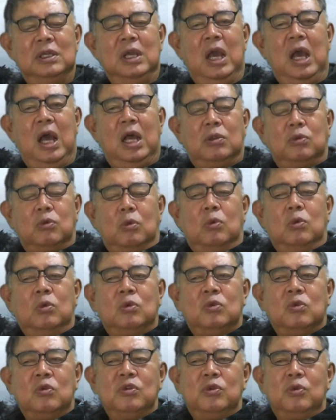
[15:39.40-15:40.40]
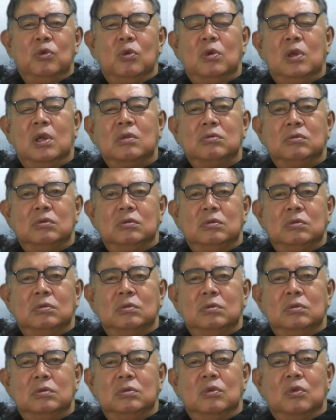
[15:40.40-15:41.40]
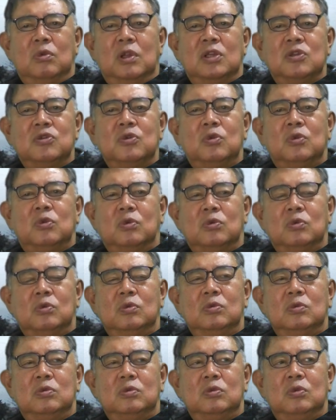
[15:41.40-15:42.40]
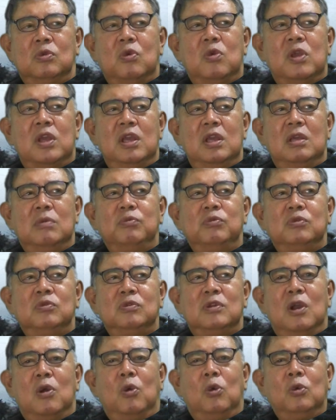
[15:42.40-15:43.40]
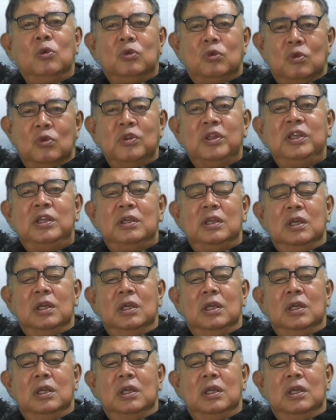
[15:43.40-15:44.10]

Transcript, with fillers: あと、本当にローカルのラジオ局の AM が本当に